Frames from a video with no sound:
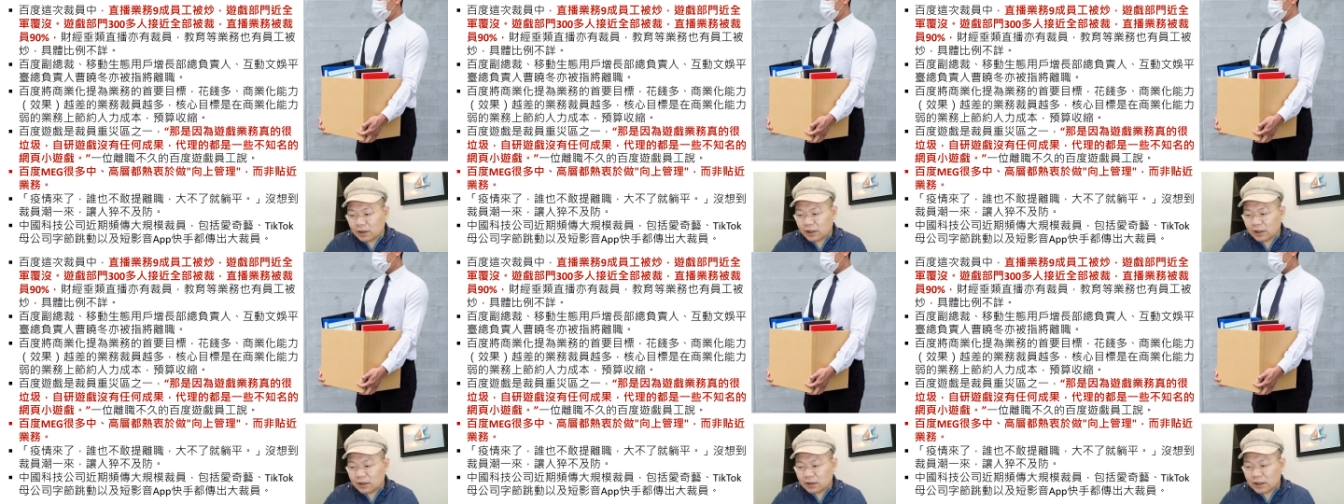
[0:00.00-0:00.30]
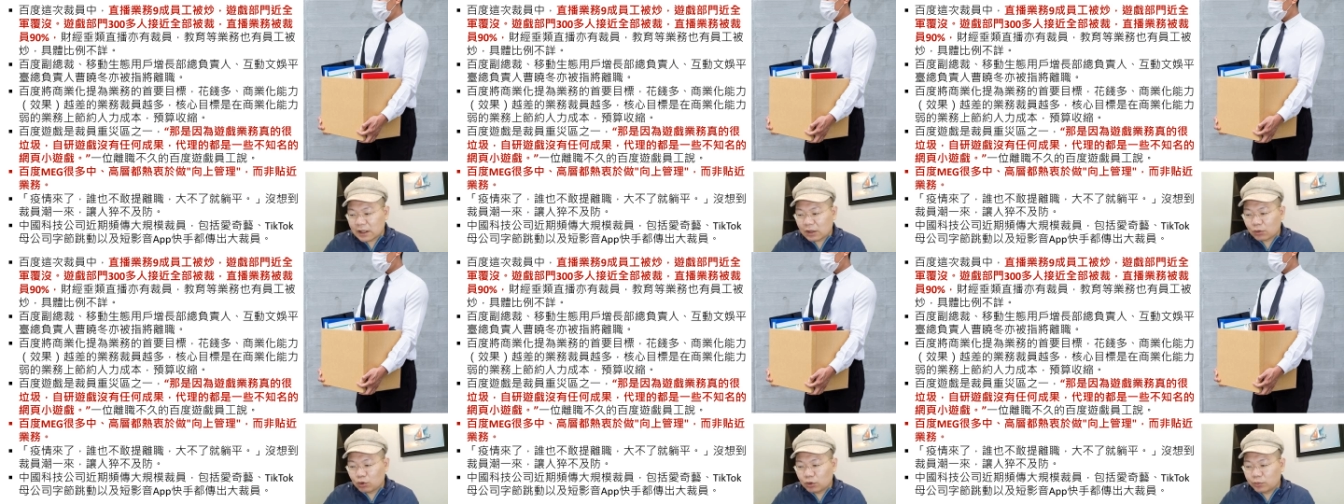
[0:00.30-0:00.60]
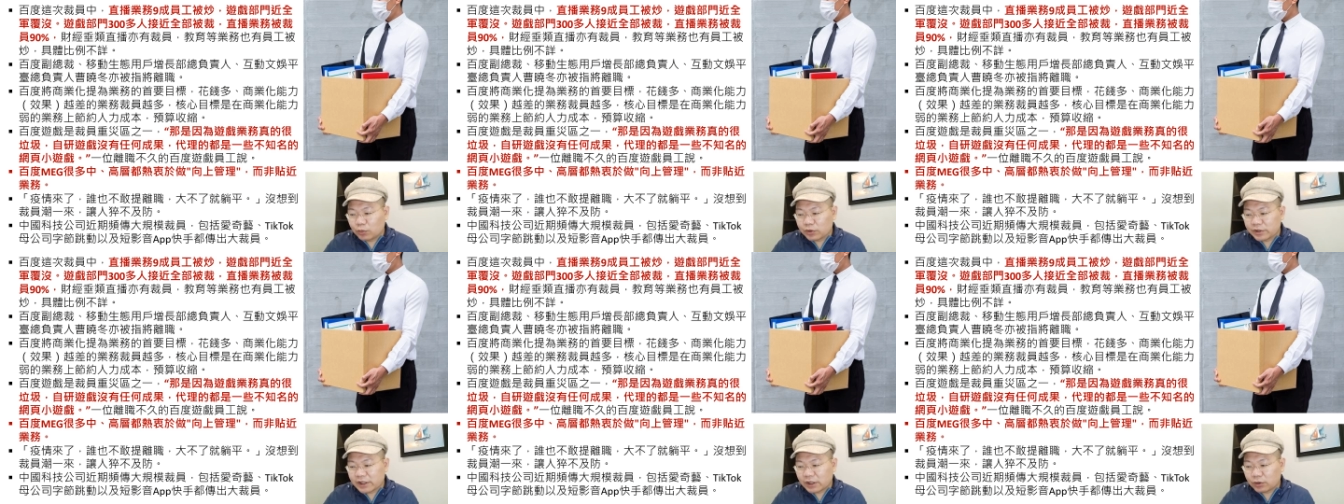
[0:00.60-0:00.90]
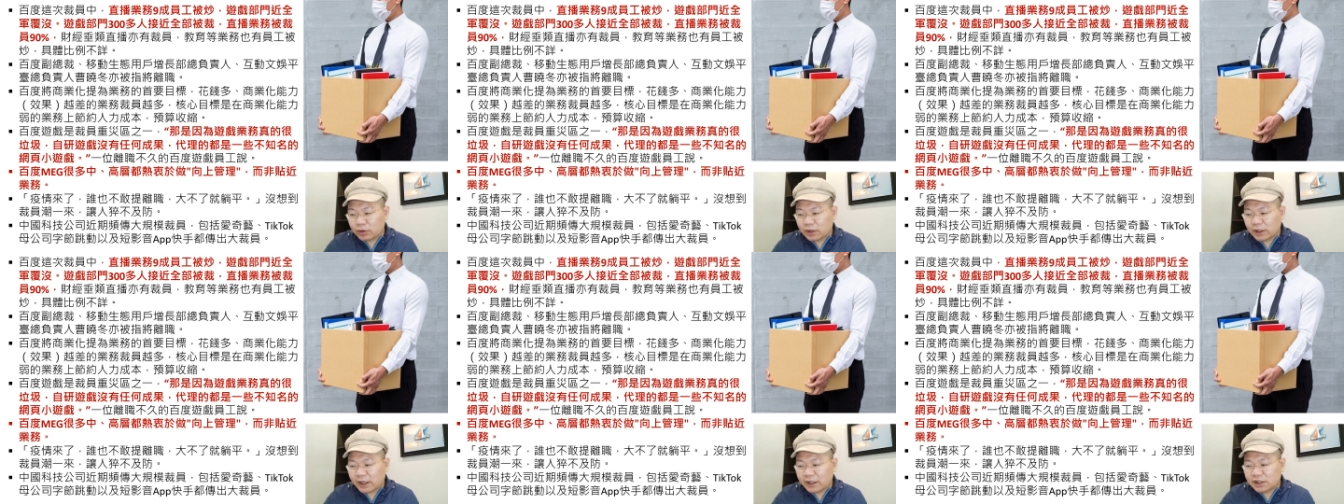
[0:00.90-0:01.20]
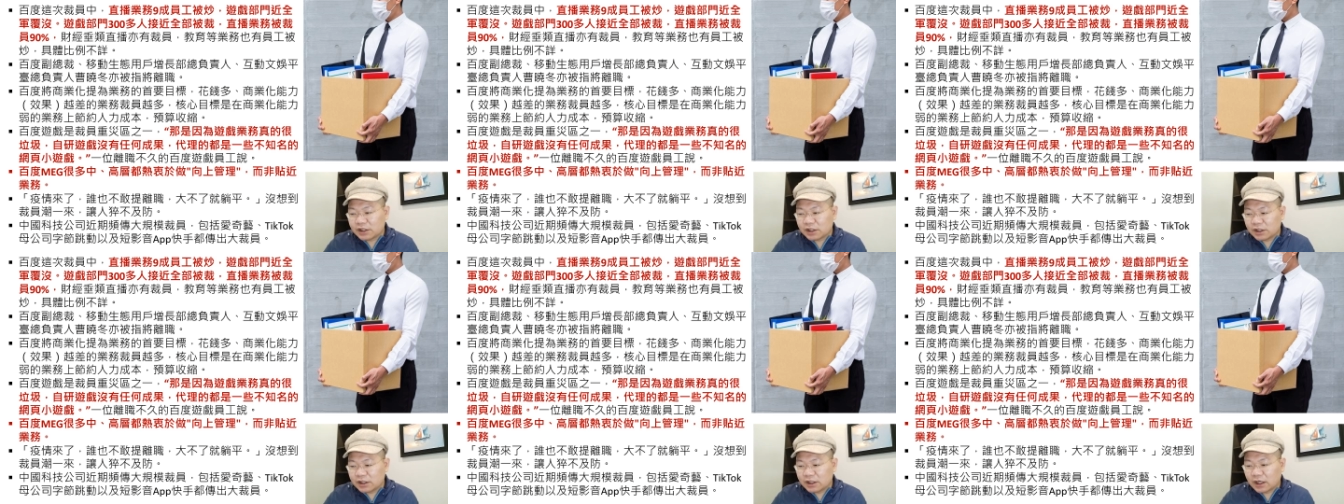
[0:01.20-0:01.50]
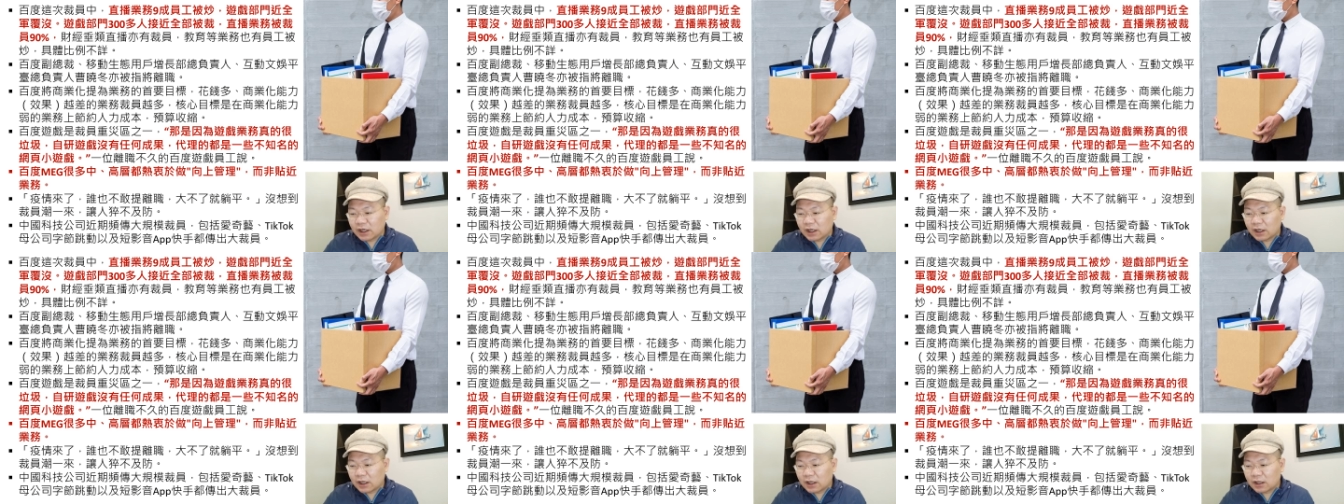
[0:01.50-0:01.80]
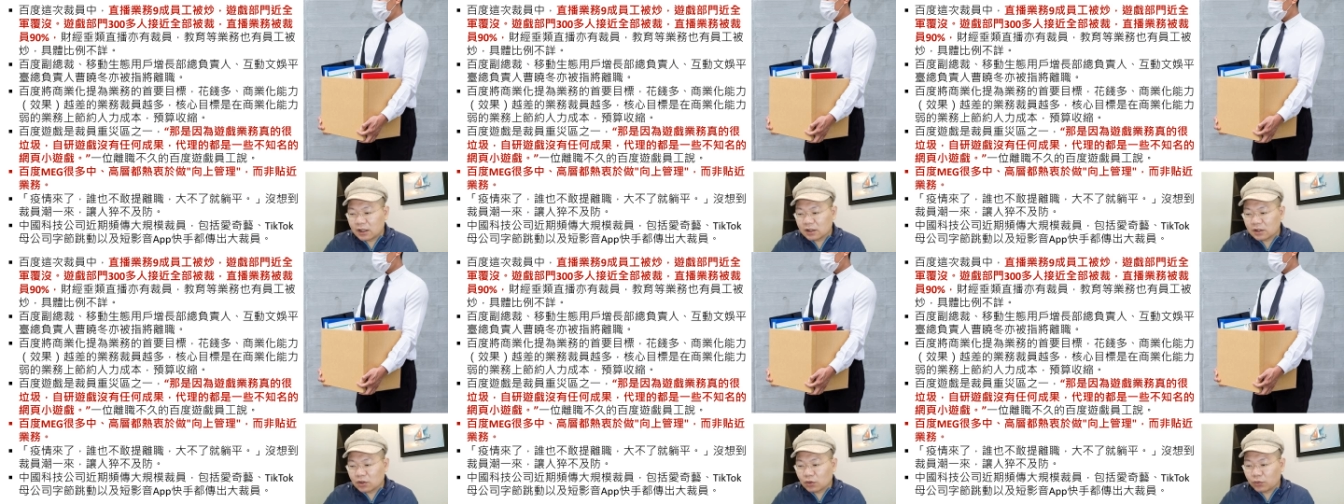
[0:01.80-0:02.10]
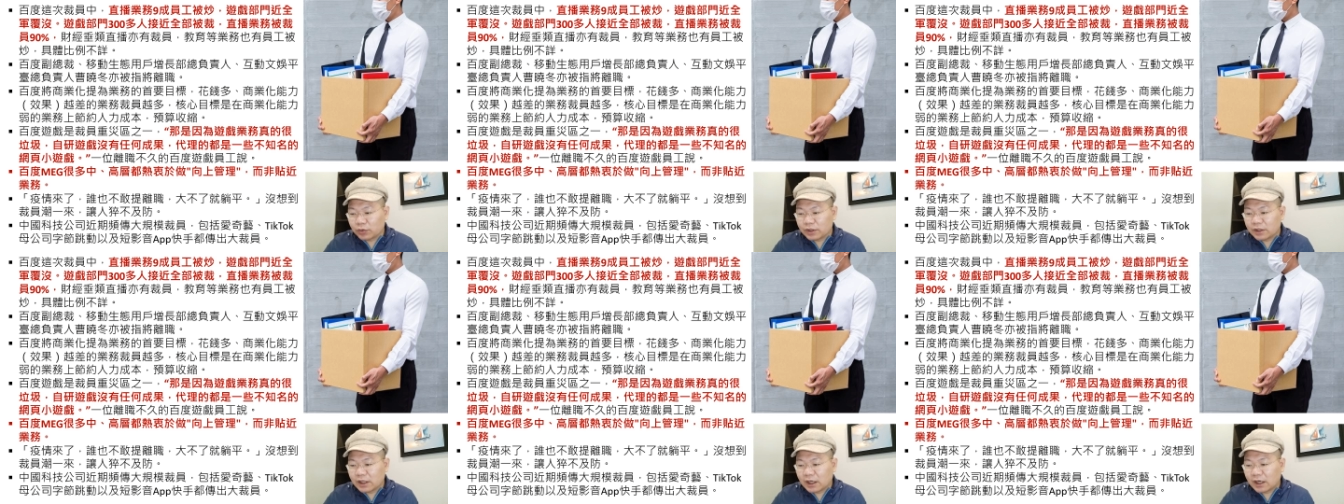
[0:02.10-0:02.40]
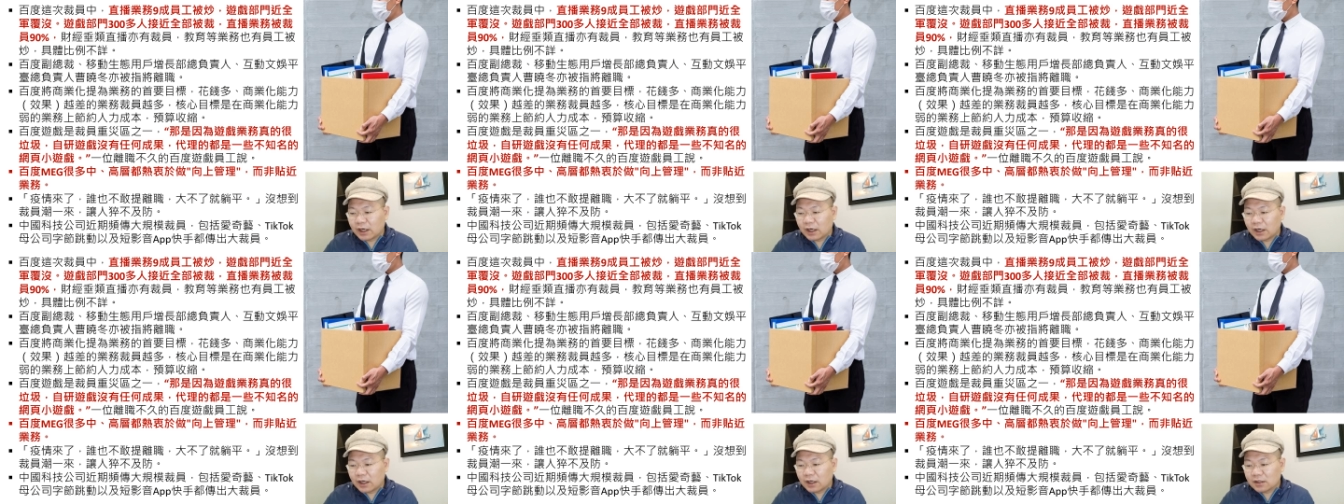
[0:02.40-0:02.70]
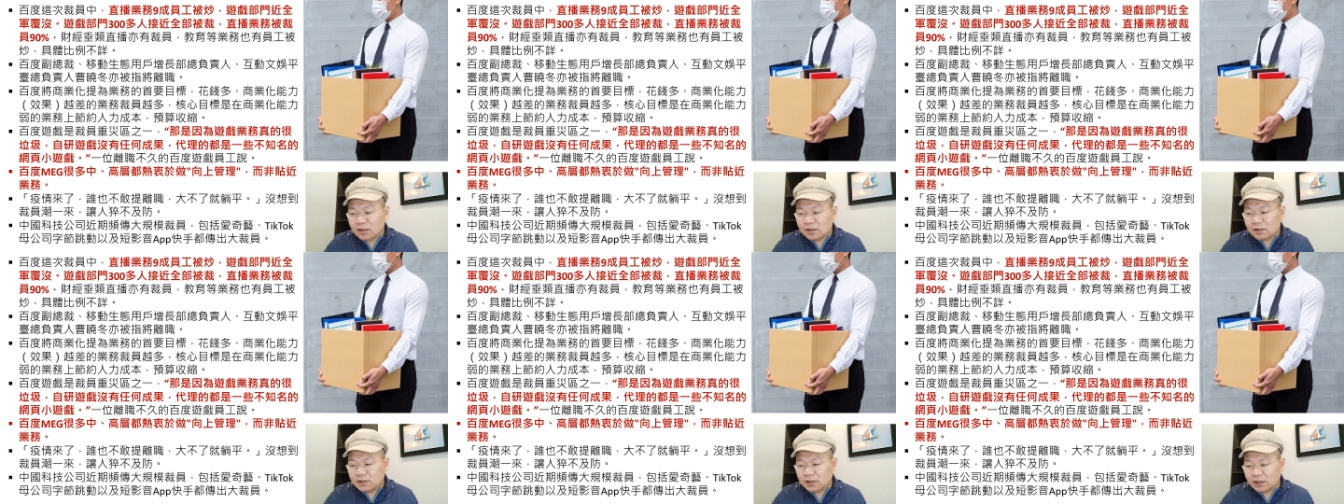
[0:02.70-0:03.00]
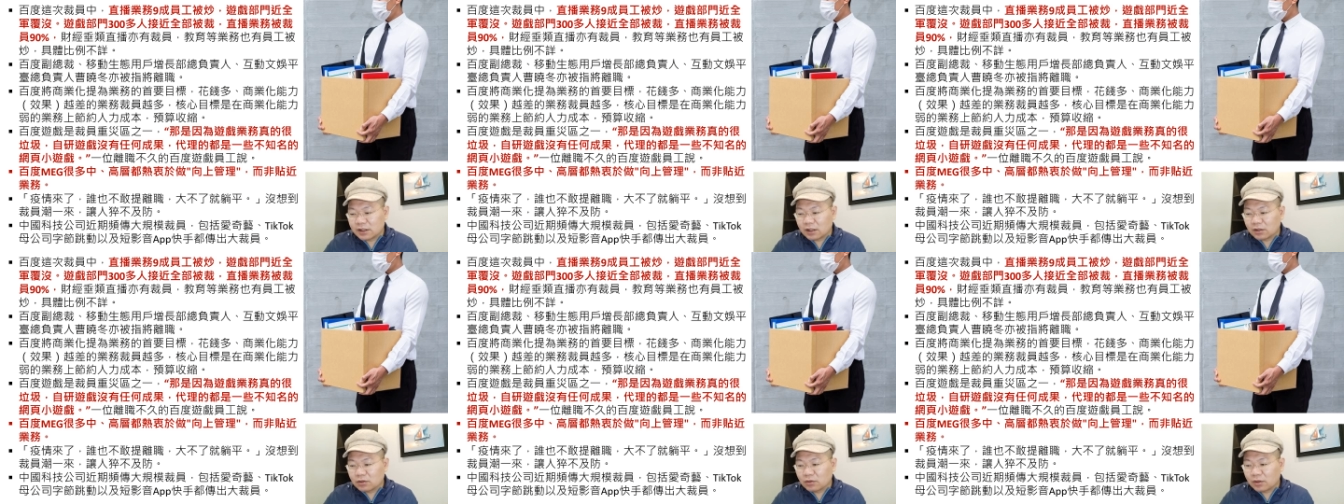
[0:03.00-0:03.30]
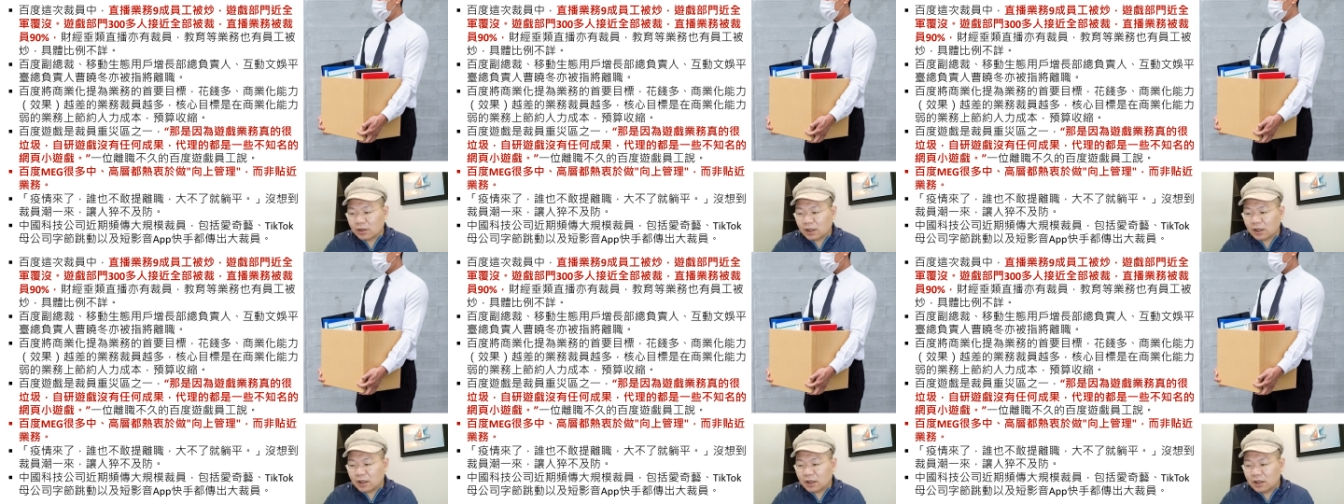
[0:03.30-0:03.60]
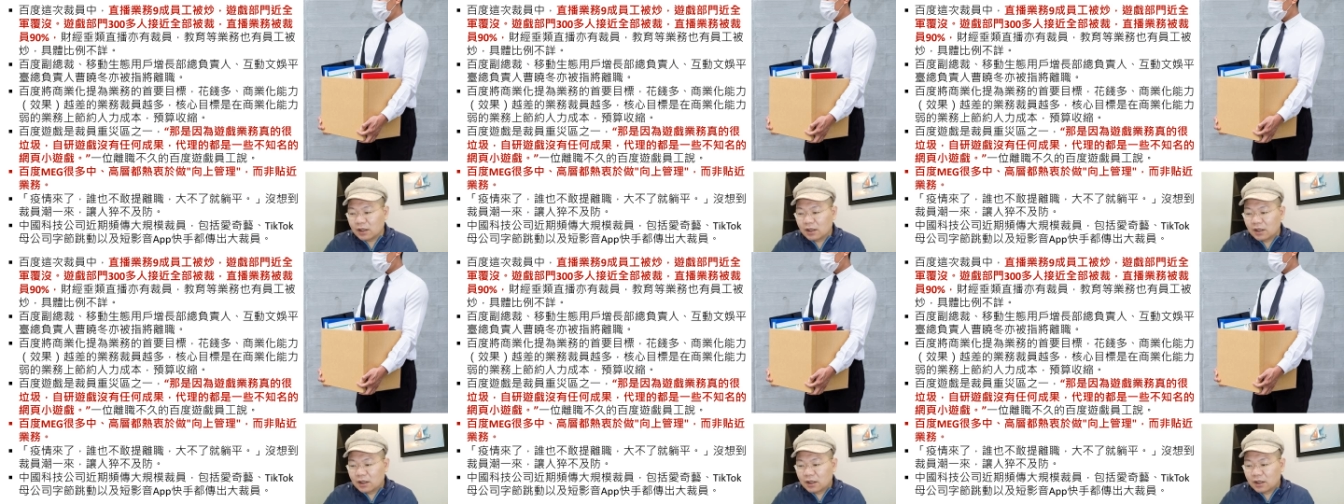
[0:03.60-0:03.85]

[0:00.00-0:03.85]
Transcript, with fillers: 哎，大规模裁员，爱奇艺啊、抖音啊、字节跳动啊、